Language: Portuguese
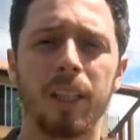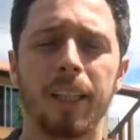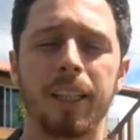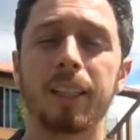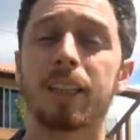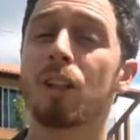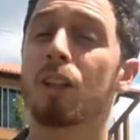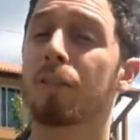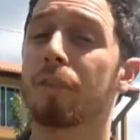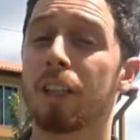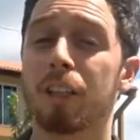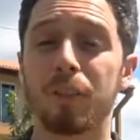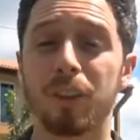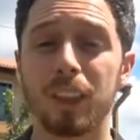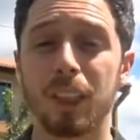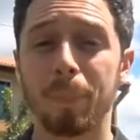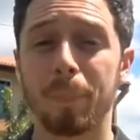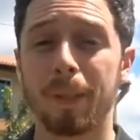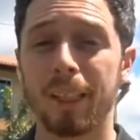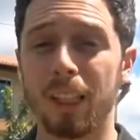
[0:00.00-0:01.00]
Então, em vez de
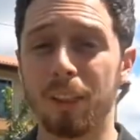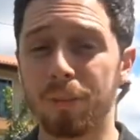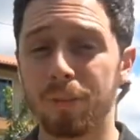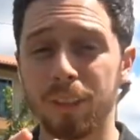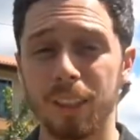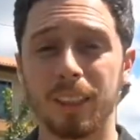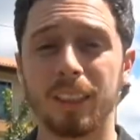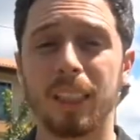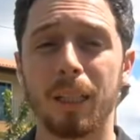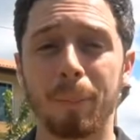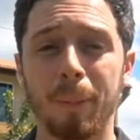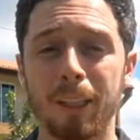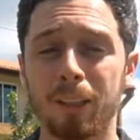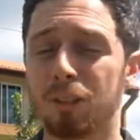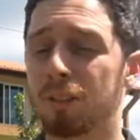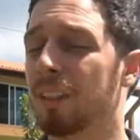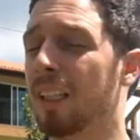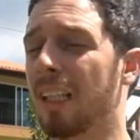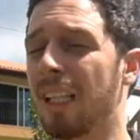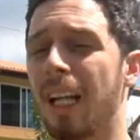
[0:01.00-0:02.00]
você pegar um
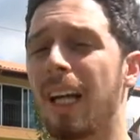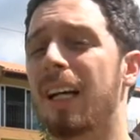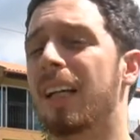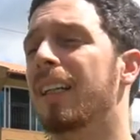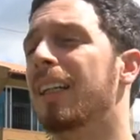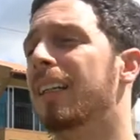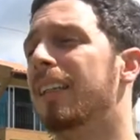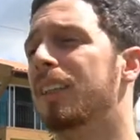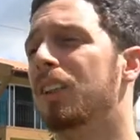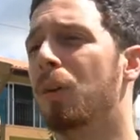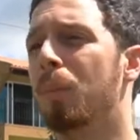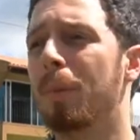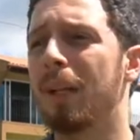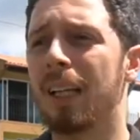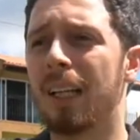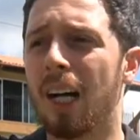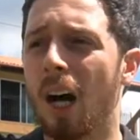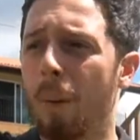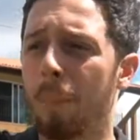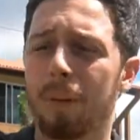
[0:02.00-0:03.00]
financiamento, sei lá, de um
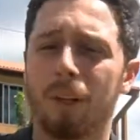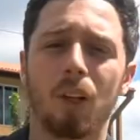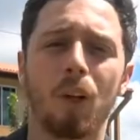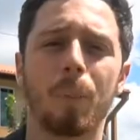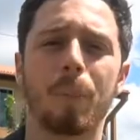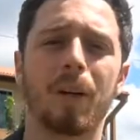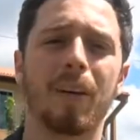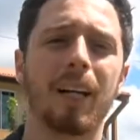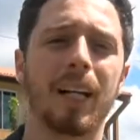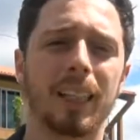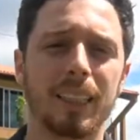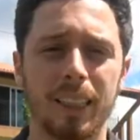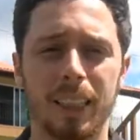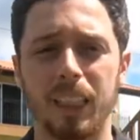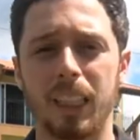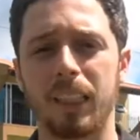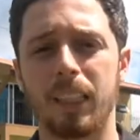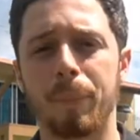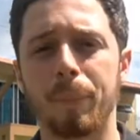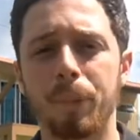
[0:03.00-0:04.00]
milhão para comprar uma casa que
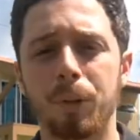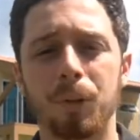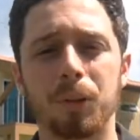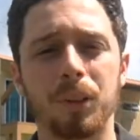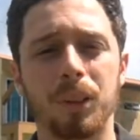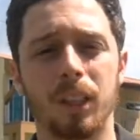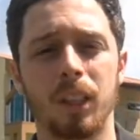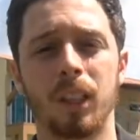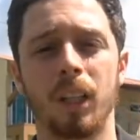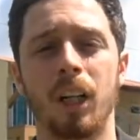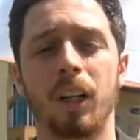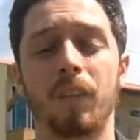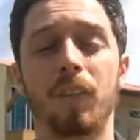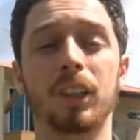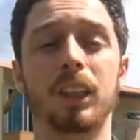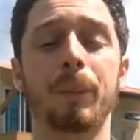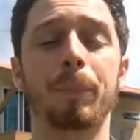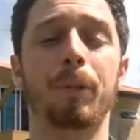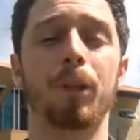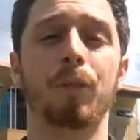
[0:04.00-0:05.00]
já está pronta,
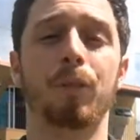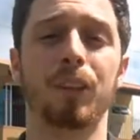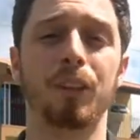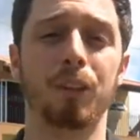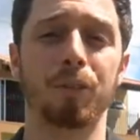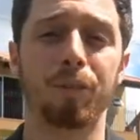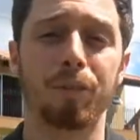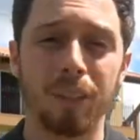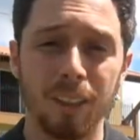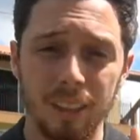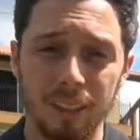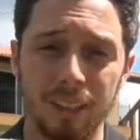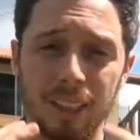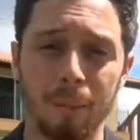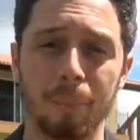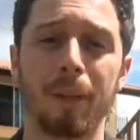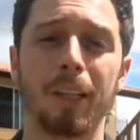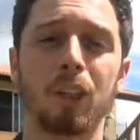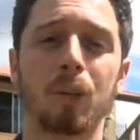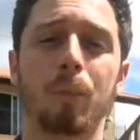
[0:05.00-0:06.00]
você pode fazer o
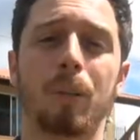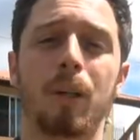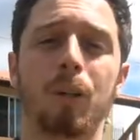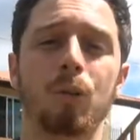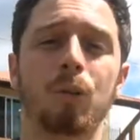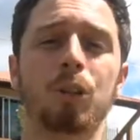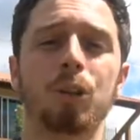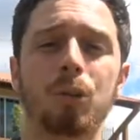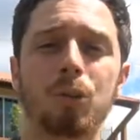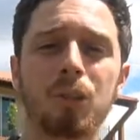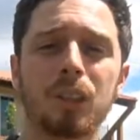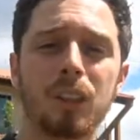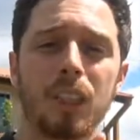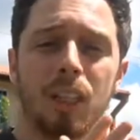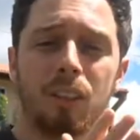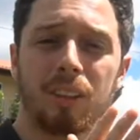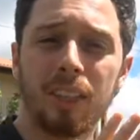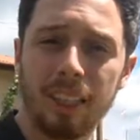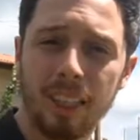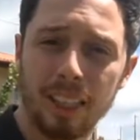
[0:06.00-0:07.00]
financiamento para a
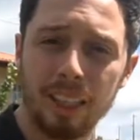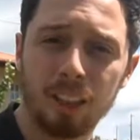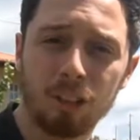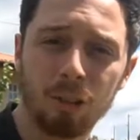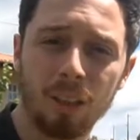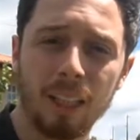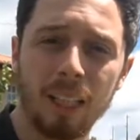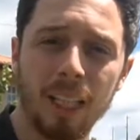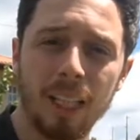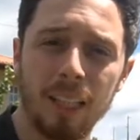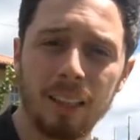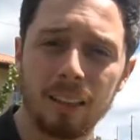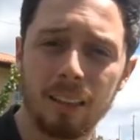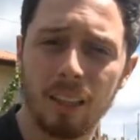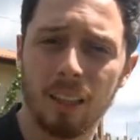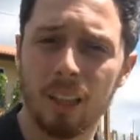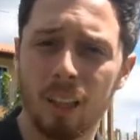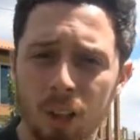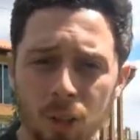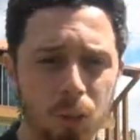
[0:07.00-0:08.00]
construção daquela sua
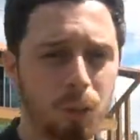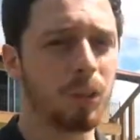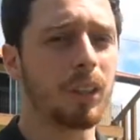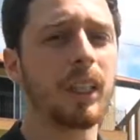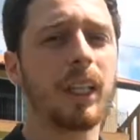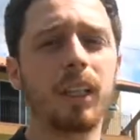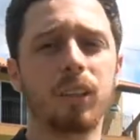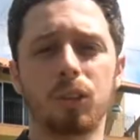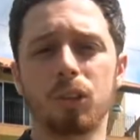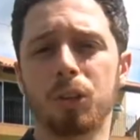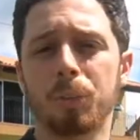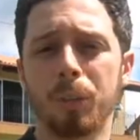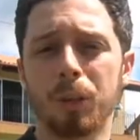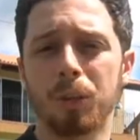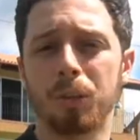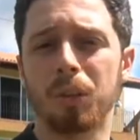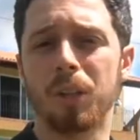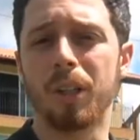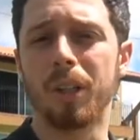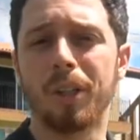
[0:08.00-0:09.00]
casa com 500
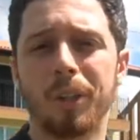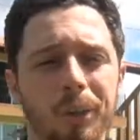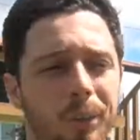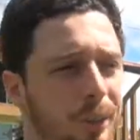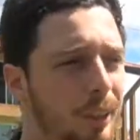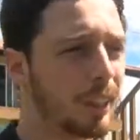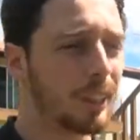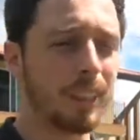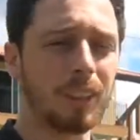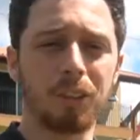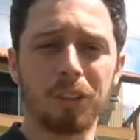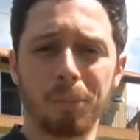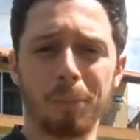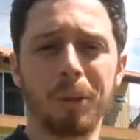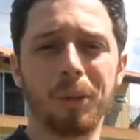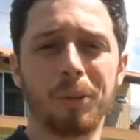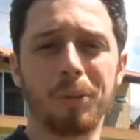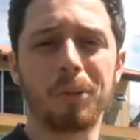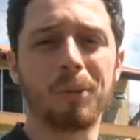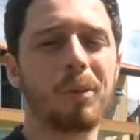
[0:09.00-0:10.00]
mil, com 600
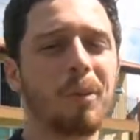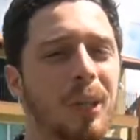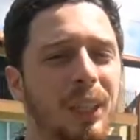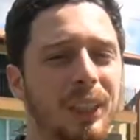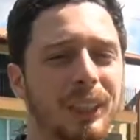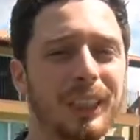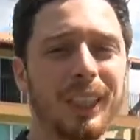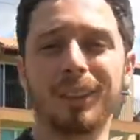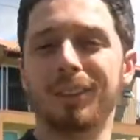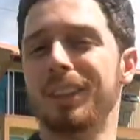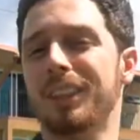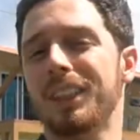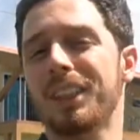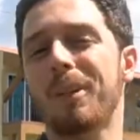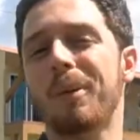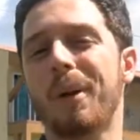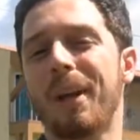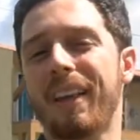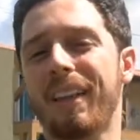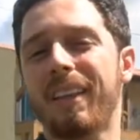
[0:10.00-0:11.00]
mil, com
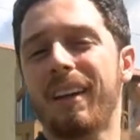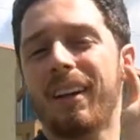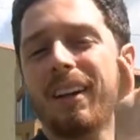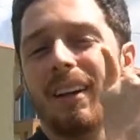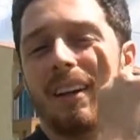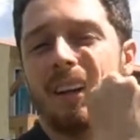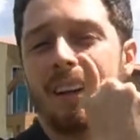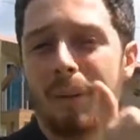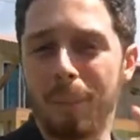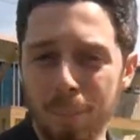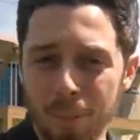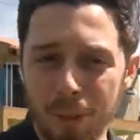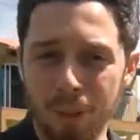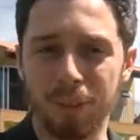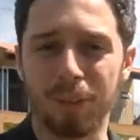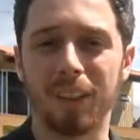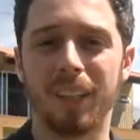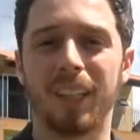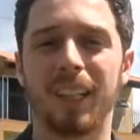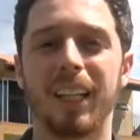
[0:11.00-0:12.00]
450 mil.